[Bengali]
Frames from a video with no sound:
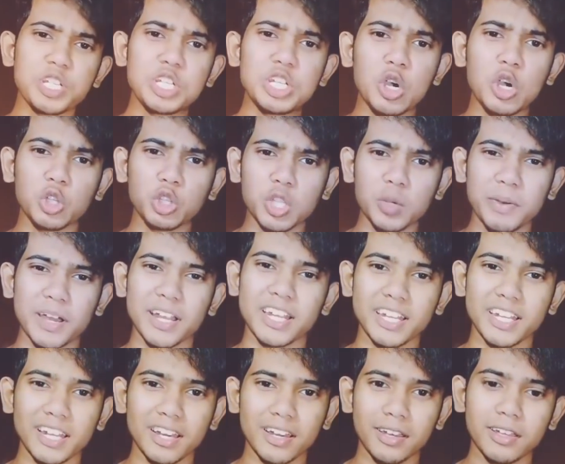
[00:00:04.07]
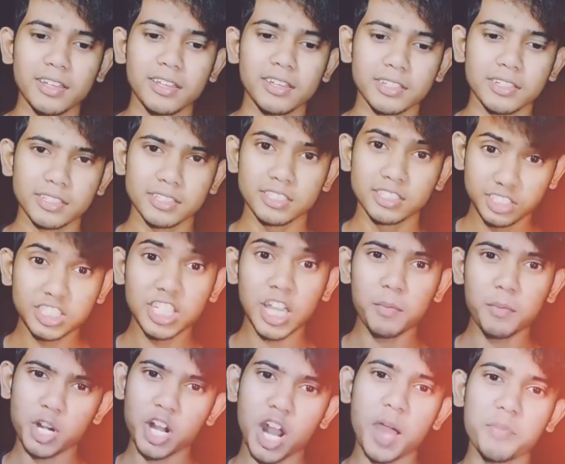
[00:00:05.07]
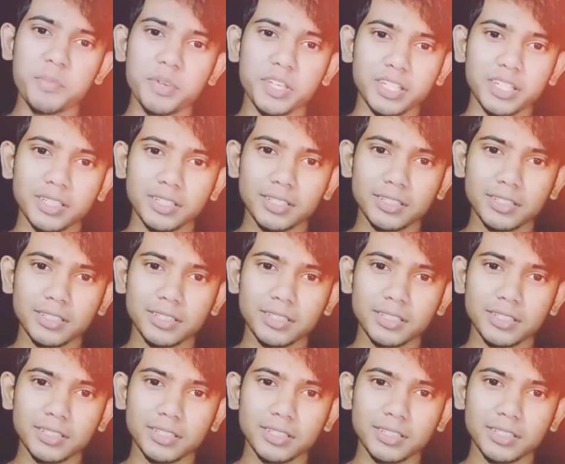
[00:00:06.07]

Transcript: প্রিয় হতে পারে না যেমন আমি